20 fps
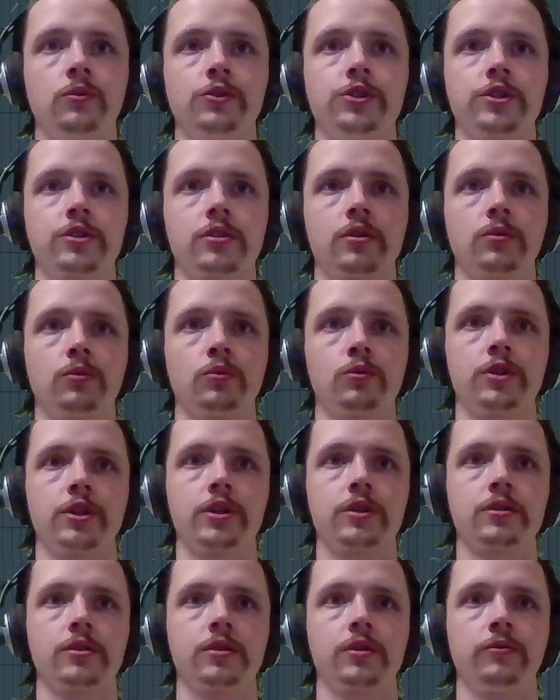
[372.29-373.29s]
частоту
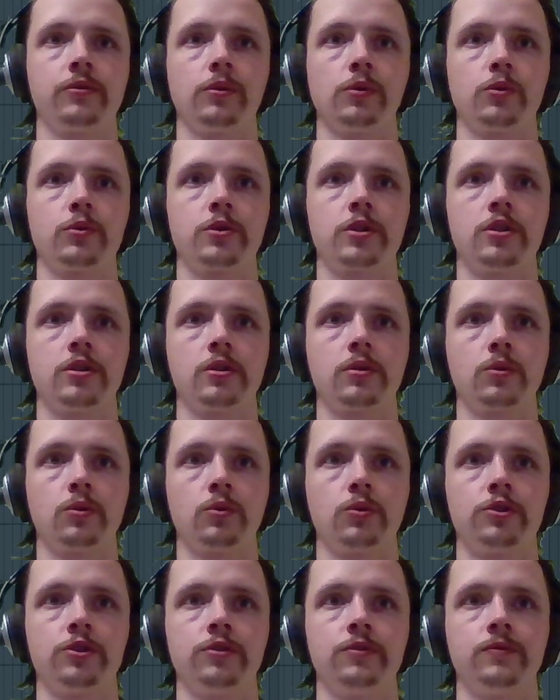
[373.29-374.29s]
среза на velocity
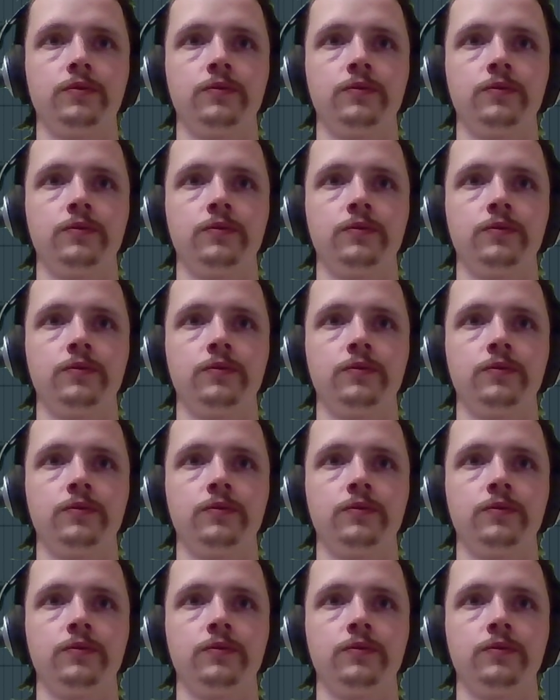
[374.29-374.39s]
тоже.